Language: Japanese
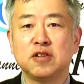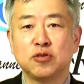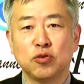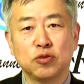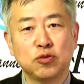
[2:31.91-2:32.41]

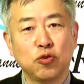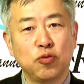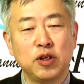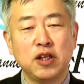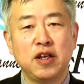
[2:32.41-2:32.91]
そ、そこ
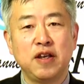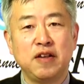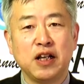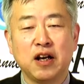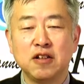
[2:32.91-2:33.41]
ま
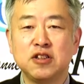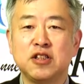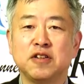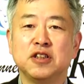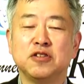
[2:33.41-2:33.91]
でに関し
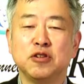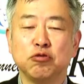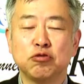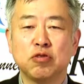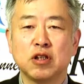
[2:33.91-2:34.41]
てはですね、
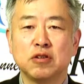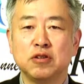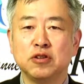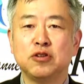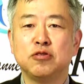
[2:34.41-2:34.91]
おそら
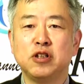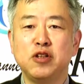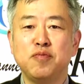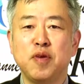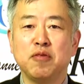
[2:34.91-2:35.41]
く習
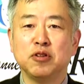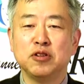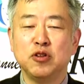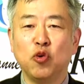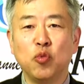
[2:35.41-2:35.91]
近平もで
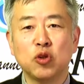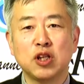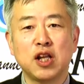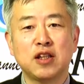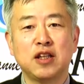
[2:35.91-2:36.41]
すね、表
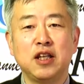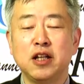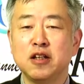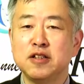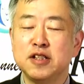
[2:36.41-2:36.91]
立ってい
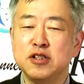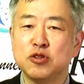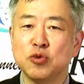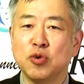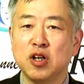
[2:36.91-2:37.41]
きなり戦
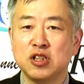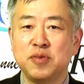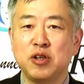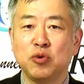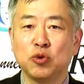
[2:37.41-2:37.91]
争を始
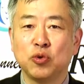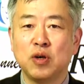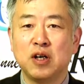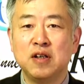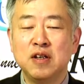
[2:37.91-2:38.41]
めること
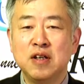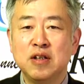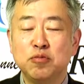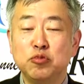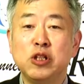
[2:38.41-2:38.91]
は
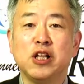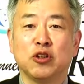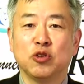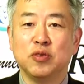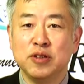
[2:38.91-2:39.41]
無理
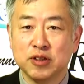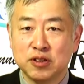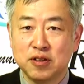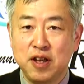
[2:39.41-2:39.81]
だと思います。